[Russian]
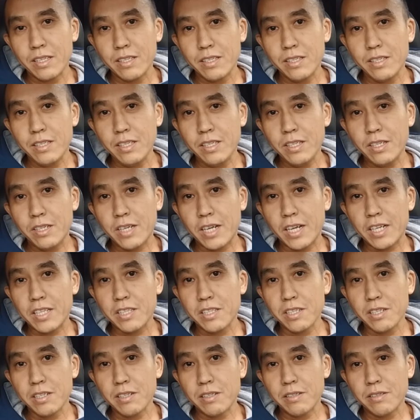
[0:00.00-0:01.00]
И
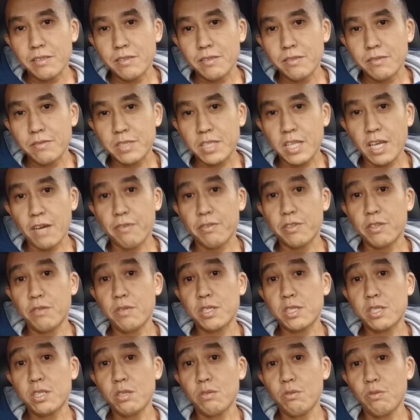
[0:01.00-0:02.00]
как-то, встав на
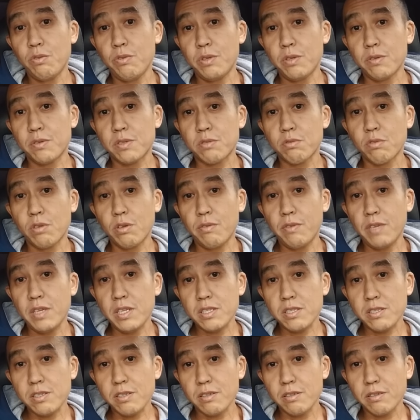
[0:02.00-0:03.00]
весы, увидев свой
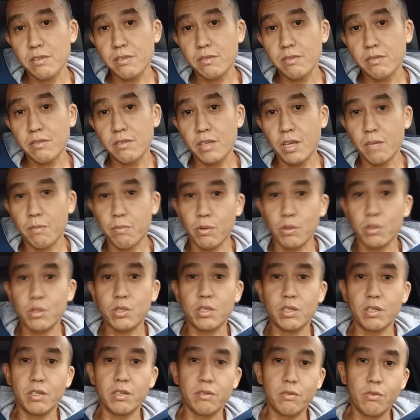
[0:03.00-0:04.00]
вес, я
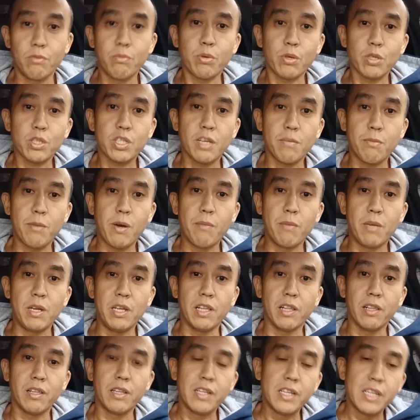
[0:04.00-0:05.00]
просто, ну, просто
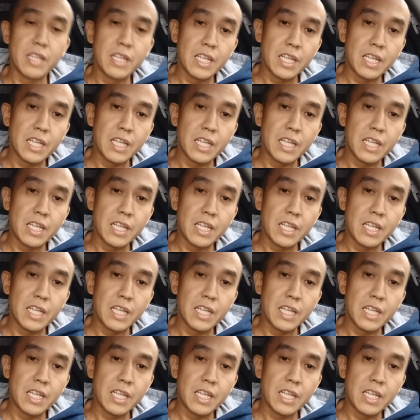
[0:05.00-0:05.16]
обомлел.